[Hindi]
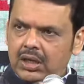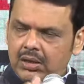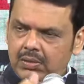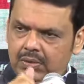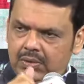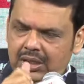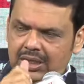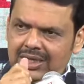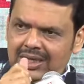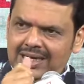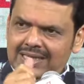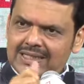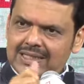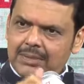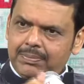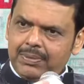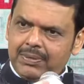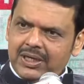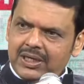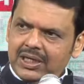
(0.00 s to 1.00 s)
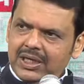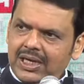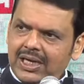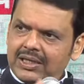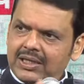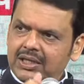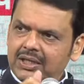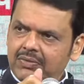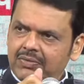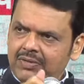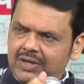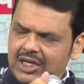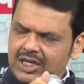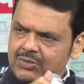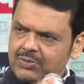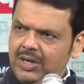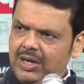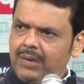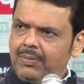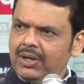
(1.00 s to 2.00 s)
अन्ना से पटेल आर्थिक विकास
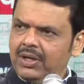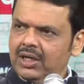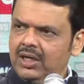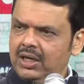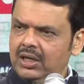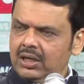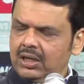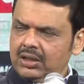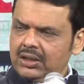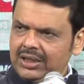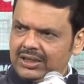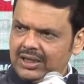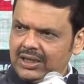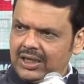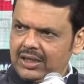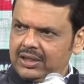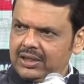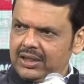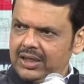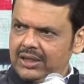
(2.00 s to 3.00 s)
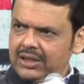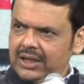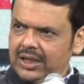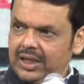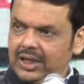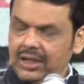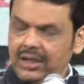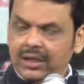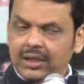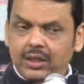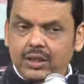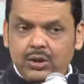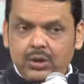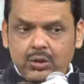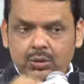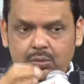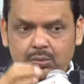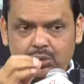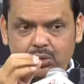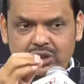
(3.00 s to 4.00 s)
महामंडल तैयार किया था
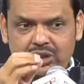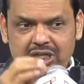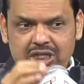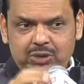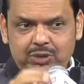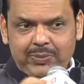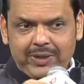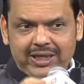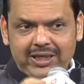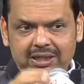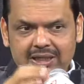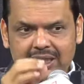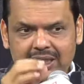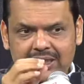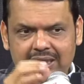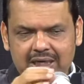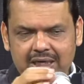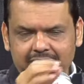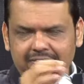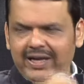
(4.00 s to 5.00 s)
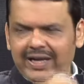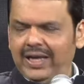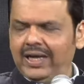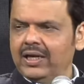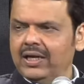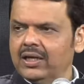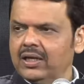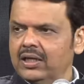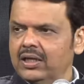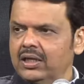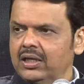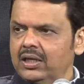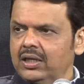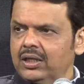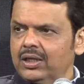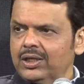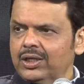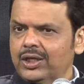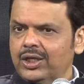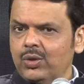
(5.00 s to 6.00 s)
मुझे इस बात का गर्व है
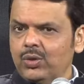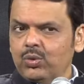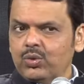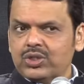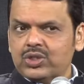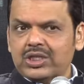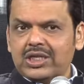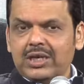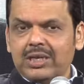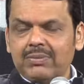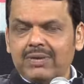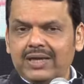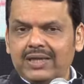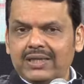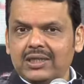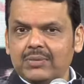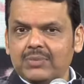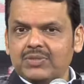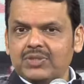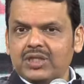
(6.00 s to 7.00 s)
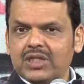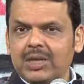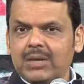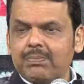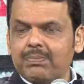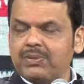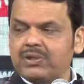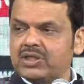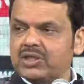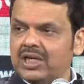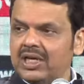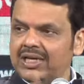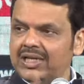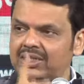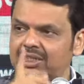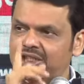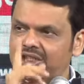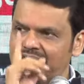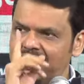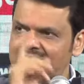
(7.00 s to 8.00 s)
कि उसके माध्यम से पिछले
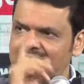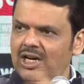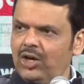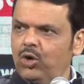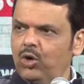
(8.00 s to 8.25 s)
छः सालों